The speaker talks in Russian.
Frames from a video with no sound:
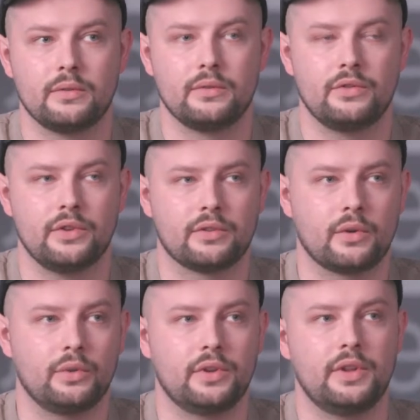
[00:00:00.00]
через
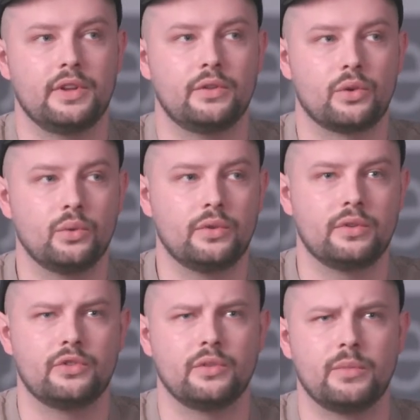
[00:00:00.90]
какой-то некий труд,
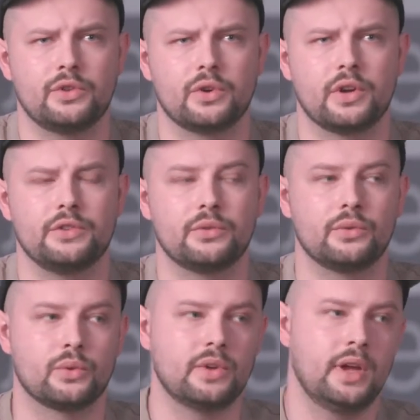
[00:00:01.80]
через большое количество
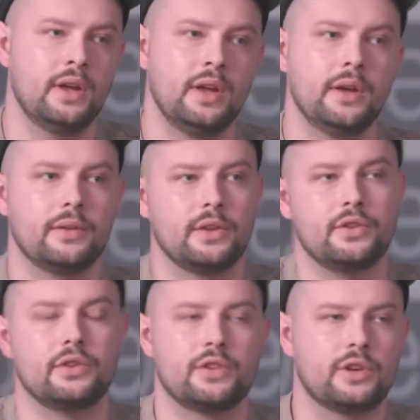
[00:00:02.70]
труда, ты
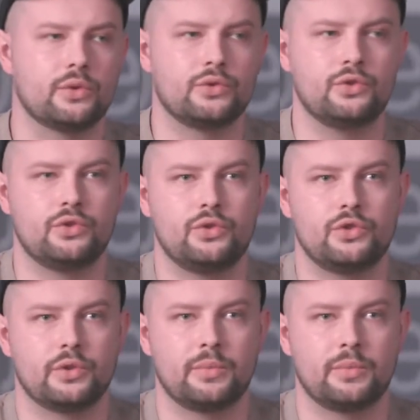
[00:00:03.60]
начинаешь хоть чуть-чуть что-то